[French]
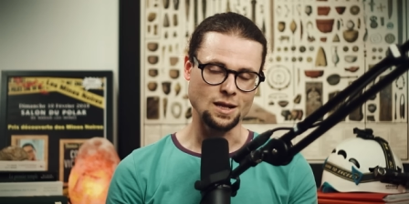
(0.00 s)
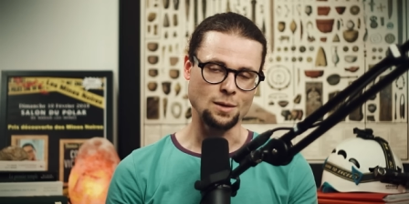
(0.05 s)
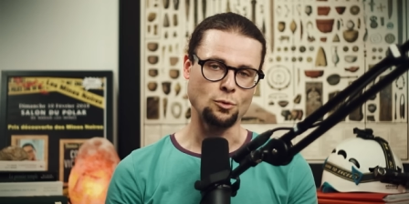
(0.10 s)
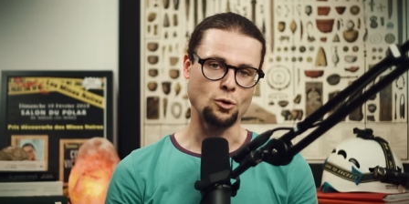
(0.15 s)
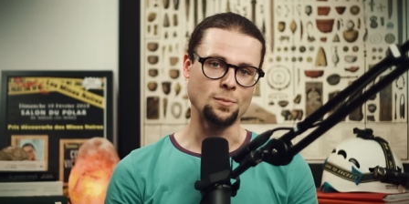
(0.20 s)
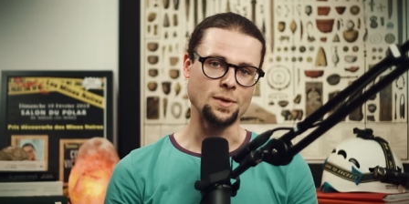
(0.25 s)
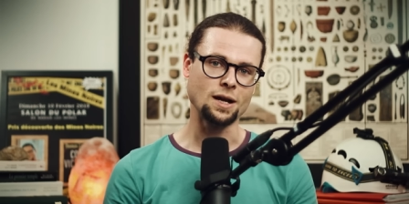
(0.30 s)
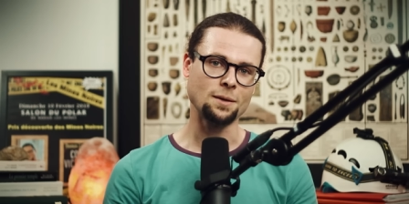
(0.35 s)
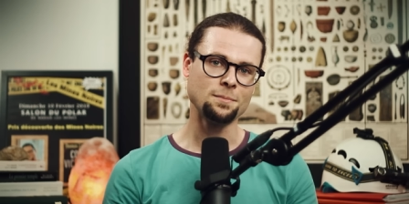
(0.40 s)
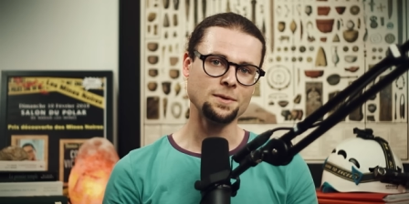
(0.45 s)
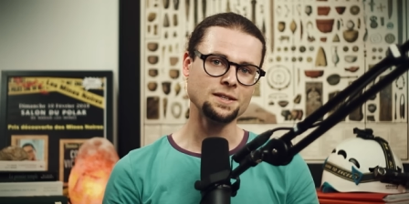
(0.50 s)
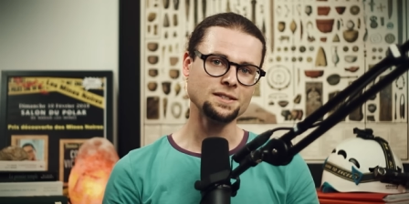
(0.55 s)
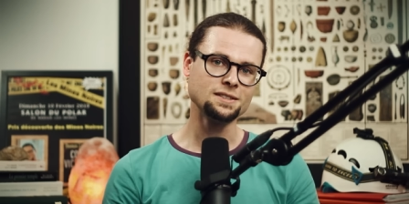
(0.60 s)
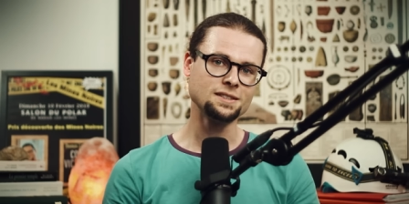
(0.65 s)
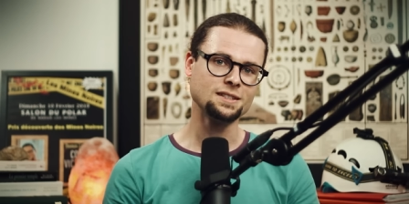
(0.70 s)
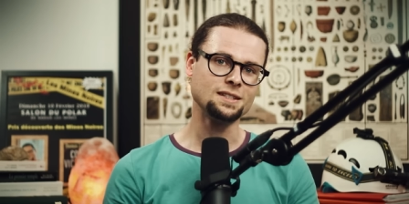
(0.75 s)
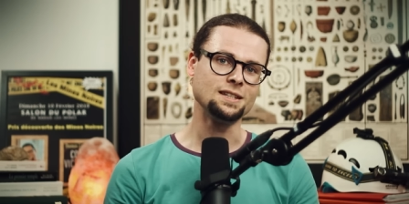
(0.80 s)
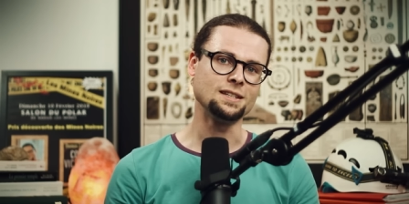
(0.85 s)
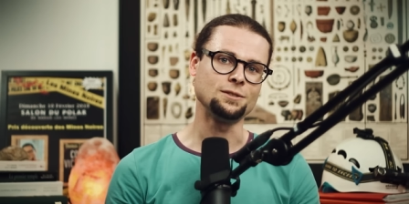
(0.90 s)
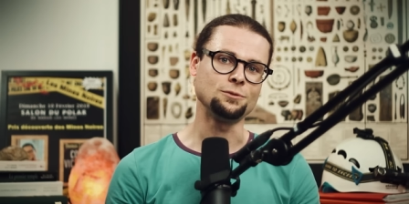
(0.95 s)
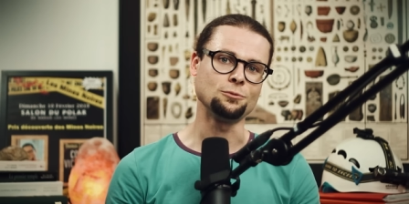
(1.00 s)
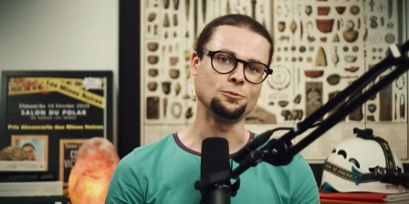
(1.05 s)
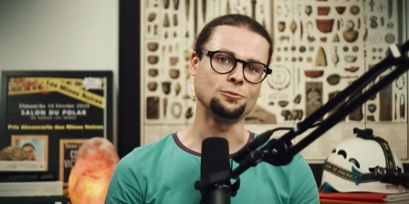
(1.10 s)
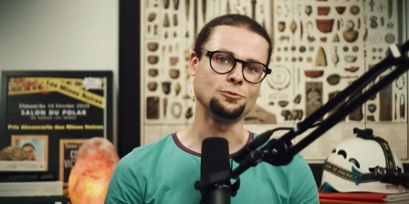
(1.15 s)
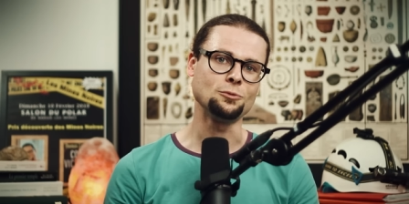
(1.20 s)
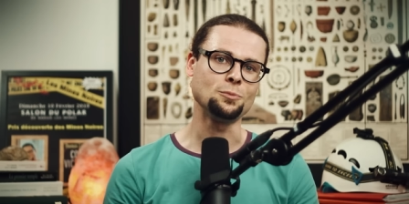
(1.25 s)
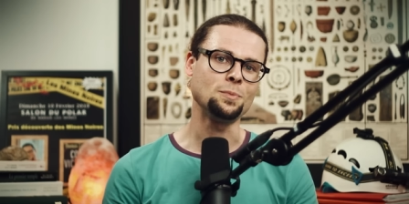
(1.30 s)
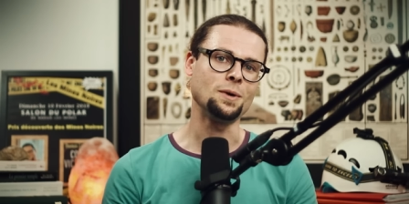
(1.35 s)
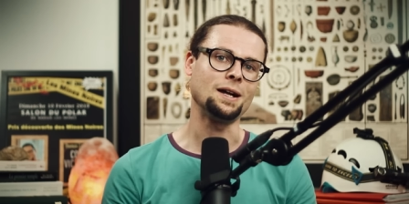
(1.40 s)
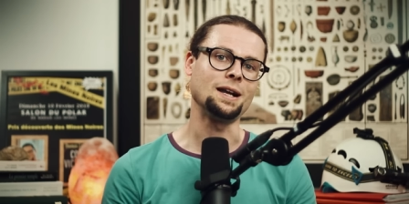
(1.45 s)
La première piste, qui est
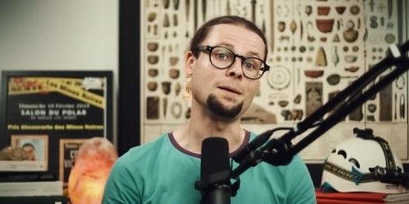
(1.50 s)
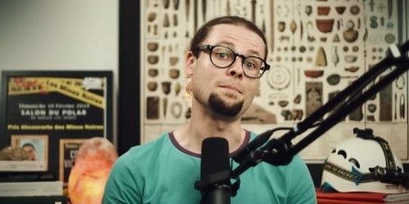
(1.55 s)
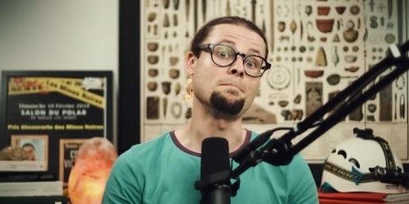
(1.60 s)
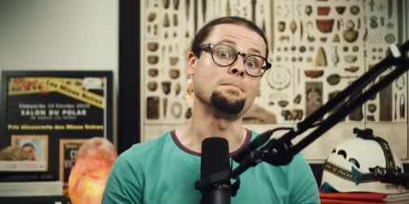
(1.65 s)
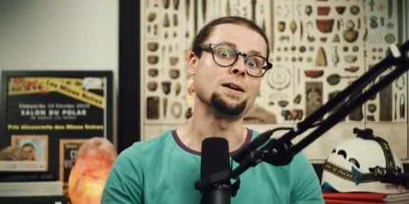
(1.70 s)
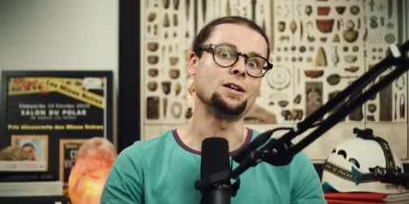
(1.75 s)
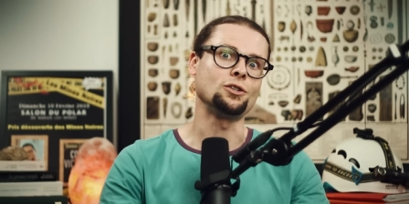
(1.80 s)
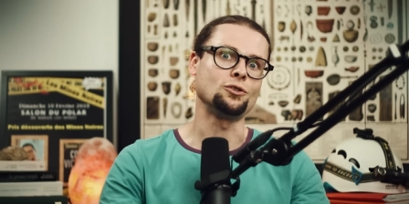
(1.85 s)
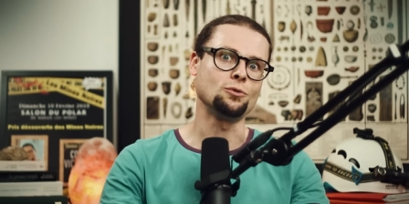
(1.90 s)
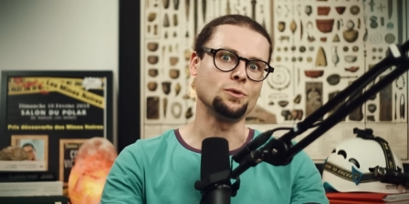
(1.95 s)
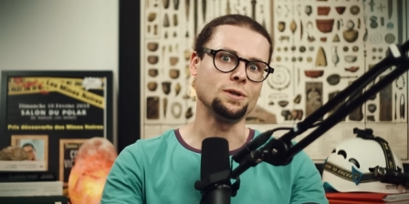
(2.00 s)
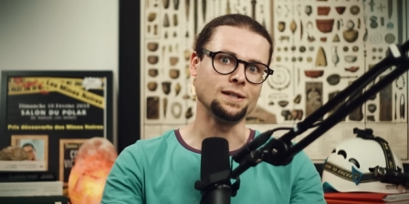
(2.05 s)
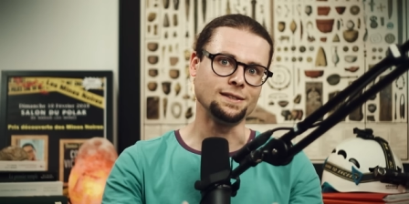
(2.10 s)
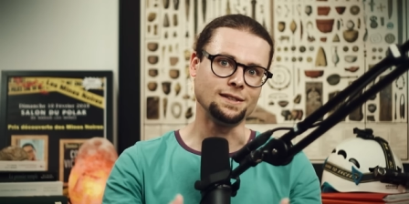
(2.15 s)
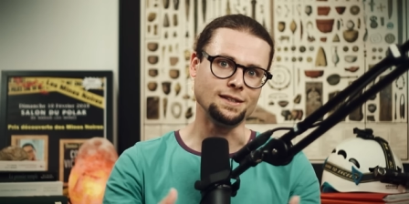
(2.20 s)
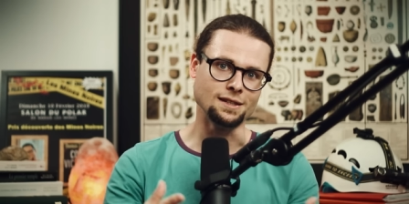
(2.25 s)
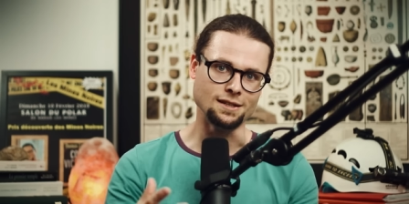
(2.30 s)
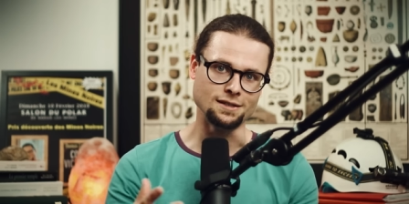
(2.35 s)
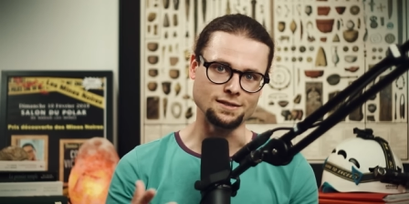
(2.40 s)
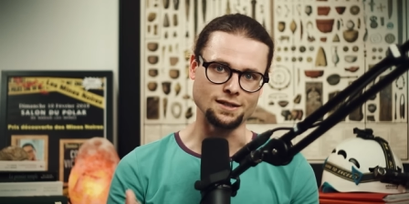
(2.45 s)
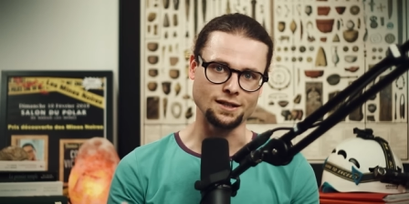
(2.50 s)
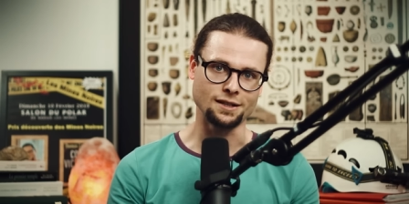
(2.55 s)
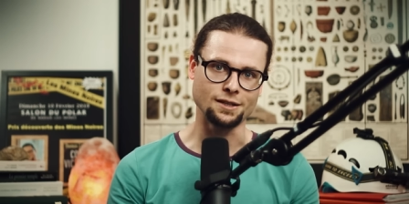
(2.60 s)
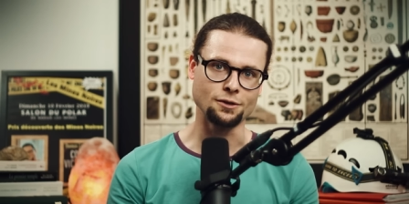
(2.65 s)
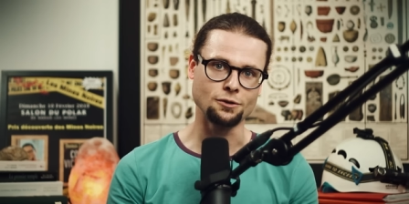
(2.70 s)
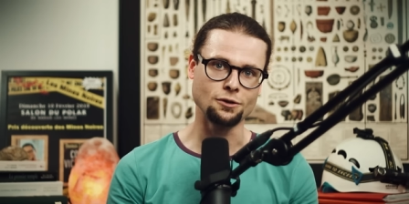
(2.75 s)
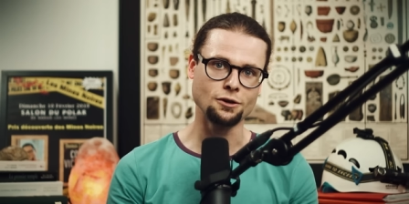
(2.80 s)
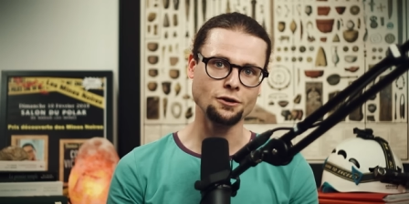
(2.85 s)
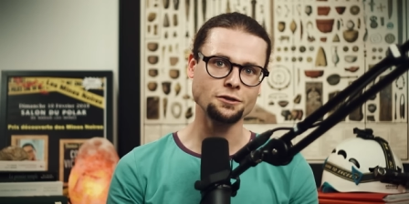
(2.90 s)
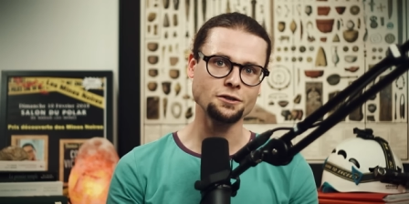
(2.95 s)
soutenue par la majorité des
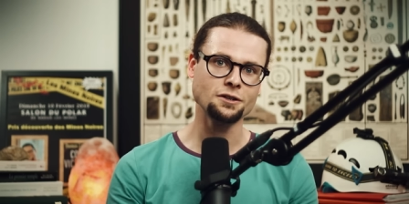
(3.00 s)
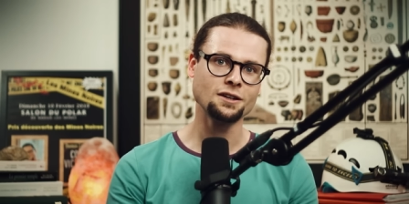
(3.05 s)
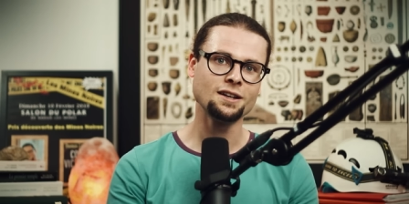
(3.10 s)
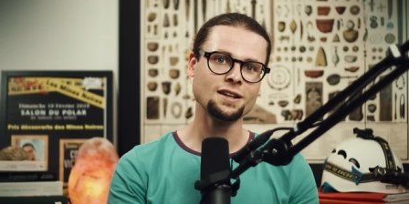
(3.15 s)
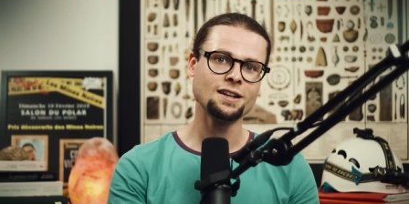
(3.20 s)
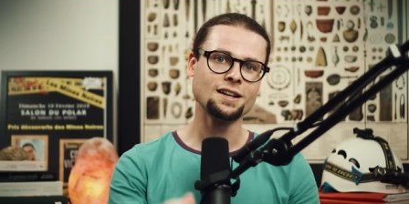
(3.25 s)
archéologues,